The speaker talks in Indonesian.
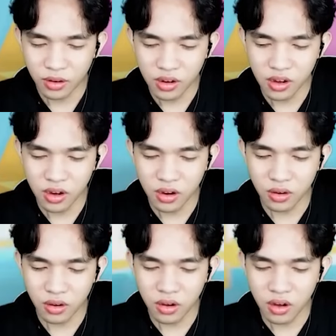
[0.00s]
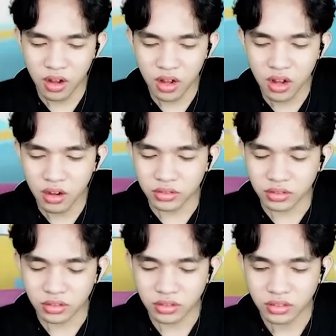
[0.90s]
Oh, oh
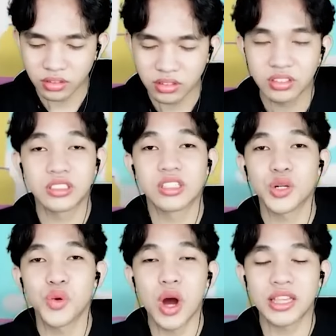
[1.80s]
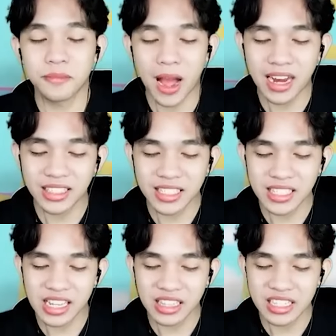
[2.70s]
kuat banget
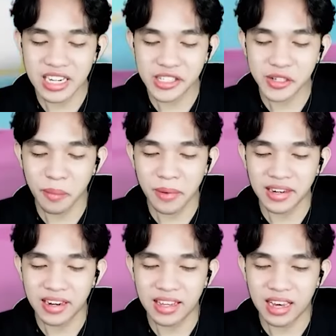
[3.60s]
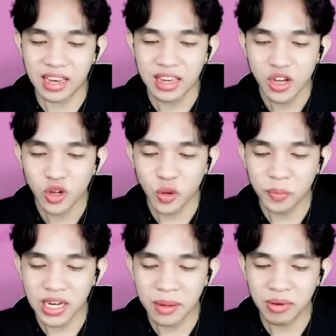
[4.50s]
ternyata Chainsaw Man ini ya.
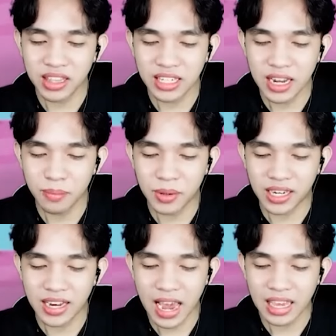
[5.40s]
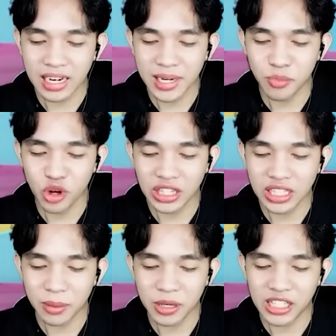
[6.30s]
Upin Ipin tidak berdaya
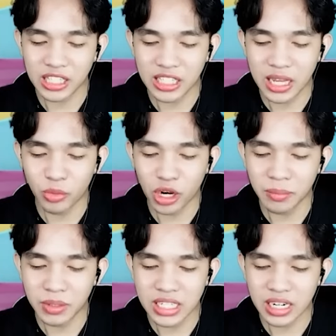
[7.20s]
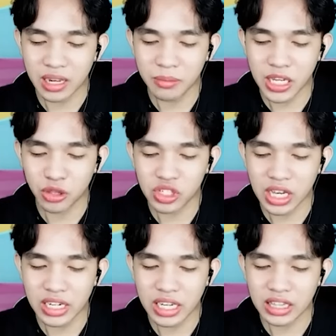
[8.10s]
dibuatnya, tapi kita tidak boleh menyerah begitu
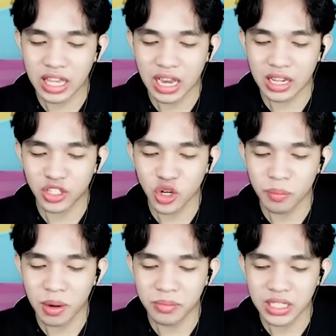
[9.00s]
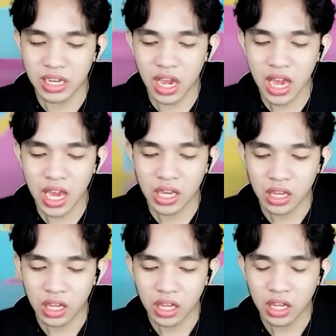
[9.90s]
saja. Kita akan coba men... Eh!